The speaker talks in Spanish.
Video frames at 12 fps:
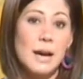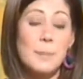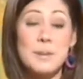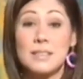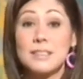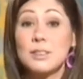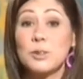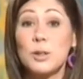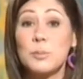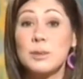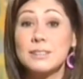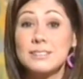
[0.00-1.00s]
a pesar de todo
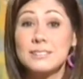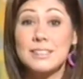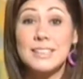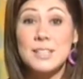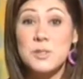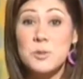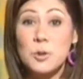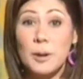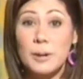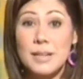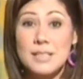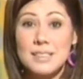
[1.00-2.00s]
lo que puedan tener en su
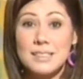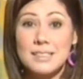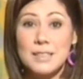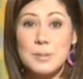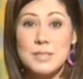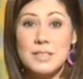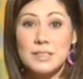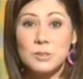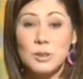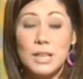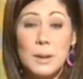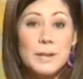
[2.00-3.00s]
cabeza, a pesar de
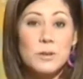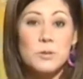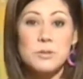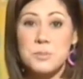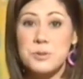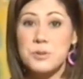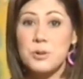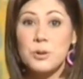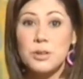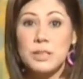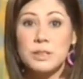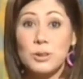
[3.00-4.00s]
todas las
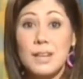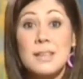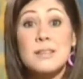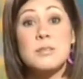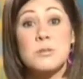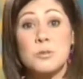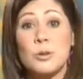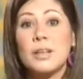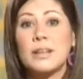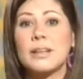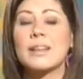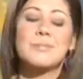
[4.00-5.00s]
preconcepciones y todas las
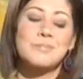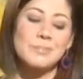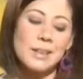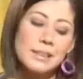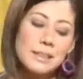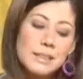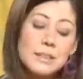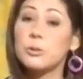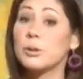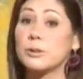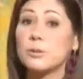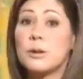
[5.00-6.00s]
decisiones que a raíz de
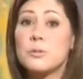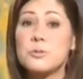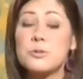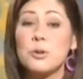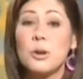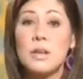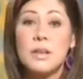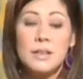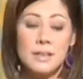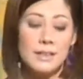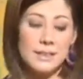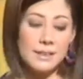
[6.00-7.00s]
todos estos anuncios
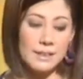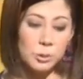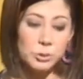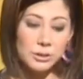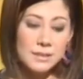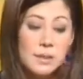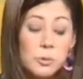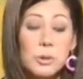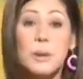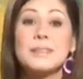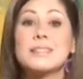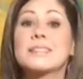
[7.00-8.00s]
eh, usted
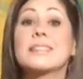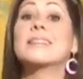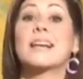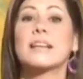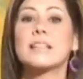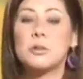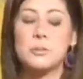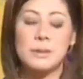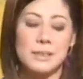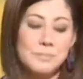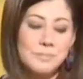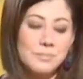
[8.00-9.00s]
seguramente tendrá que
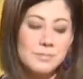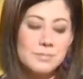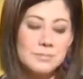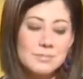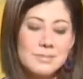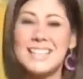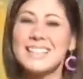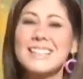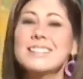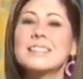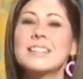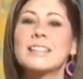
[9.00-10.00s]
tomar. Tener que
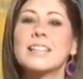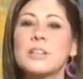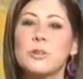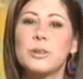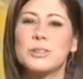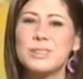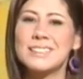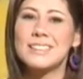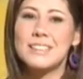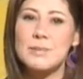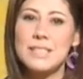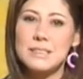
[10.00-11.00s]
entretenerlos es una
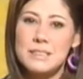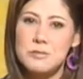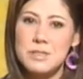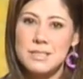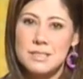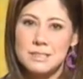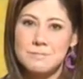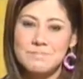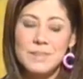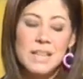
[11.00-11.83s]
tarea bien difícil.